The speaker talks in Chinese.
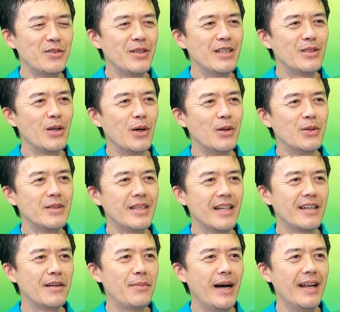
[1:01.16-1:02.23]
所以从《塞
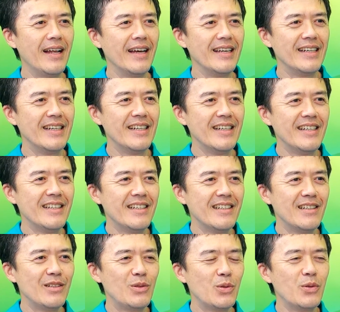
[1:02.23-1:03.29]
德克巴》莱》
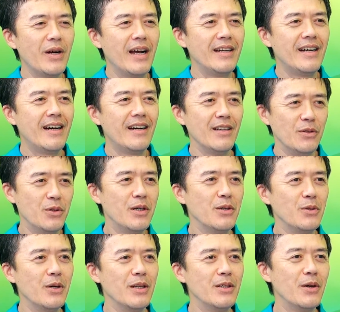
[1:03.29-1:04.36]
突然让很多很
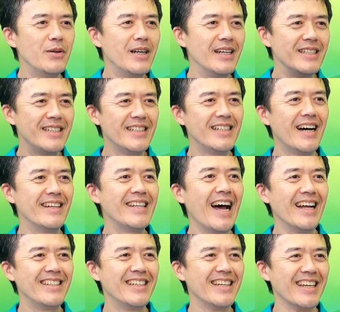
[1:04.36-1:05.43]
多人都认识到
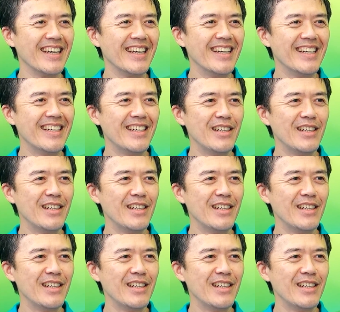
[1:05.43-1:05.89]
大庆。嗯。